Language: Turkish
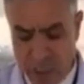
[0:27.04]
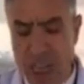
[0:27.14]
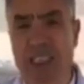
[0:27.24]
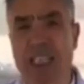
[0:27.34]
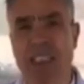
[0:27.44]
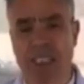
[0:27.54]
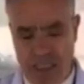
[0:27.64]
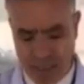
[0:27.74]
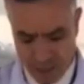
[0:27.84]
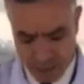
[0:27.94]
çağdaş
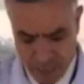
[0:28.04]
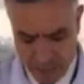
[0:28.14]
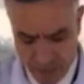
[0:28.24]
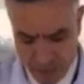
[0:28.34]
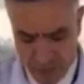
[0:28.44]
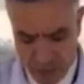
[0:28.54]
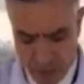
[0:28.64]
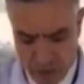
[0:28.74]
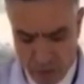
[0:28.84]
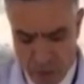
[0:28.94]
hırsızlar,
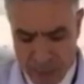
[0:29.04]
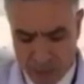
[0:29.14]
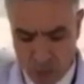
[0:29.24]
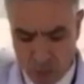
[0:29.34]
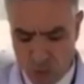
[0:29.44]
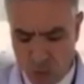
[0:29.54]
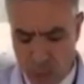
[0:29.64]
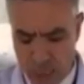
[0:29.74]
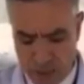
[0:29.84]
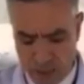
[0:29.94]
bazı
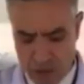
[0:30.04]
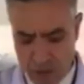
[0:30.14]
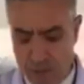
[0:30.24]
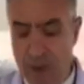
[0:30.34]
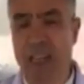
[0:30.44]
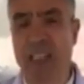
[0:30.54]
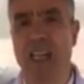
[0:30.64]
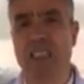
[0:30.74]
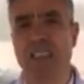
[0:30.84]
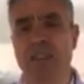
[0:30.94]
hukukçular
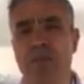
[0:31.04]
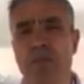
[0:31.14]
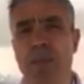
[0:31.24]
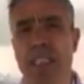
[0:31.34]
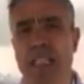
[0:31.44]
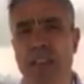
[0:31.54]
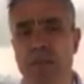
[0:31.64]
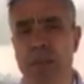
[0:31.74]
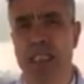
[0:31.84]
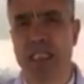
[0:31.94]
bankanın birer
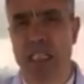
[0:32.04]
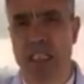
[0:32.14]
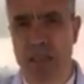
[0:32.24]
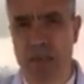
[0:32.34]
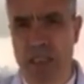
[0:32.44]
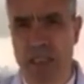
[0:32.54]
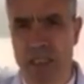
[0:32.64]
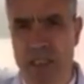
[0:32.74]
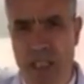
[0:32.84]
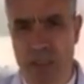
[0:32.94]
militanı gibi
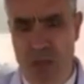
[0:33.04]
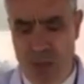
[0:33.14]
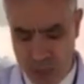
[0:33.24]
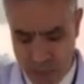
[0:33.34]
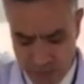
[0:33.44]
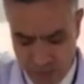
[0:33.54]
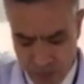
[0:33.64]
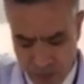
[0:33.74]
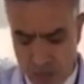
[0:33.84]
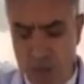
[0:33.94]
çalışıyorlar.
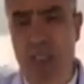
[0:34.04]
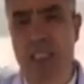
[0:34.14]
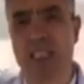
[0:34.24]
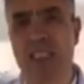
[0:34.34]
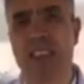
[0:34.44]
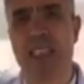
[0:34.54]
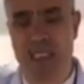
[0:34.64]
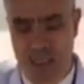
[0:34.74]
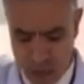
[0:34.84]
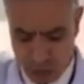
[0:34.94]
Onlara
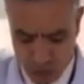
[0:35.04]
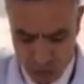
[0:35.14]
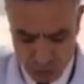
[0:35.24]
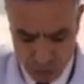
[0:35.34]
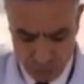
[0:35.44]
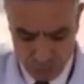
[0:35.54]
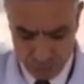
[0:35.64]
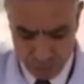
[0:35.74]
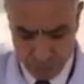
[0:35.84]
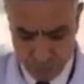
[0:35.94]
yazıklar olsun diyorum.
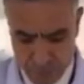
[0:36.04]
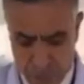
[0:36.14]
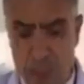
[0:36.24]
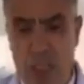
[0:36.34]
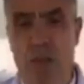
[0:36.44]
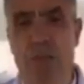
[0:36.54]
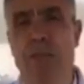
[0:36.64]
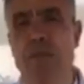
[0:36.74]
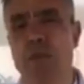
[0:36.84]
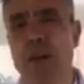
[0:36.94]

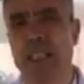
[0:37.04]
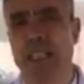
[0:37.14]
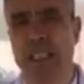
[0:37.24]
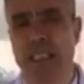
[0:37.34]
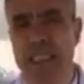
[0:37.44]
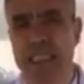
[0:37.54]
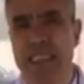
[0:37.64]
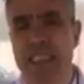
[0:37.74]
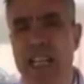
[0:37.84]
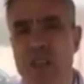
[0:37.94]
Ben bu parayı
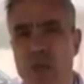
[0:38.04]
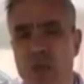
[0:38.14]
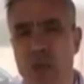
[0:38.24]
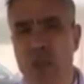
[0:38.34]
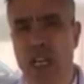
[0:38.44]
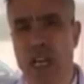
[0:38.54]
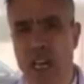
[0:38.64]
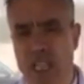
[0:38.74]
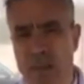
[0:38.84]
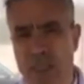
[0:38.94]
silah zoruyla
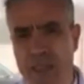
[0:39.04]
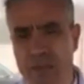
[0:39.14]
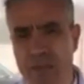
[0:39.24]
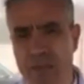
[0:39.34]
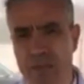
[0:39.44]
almadım.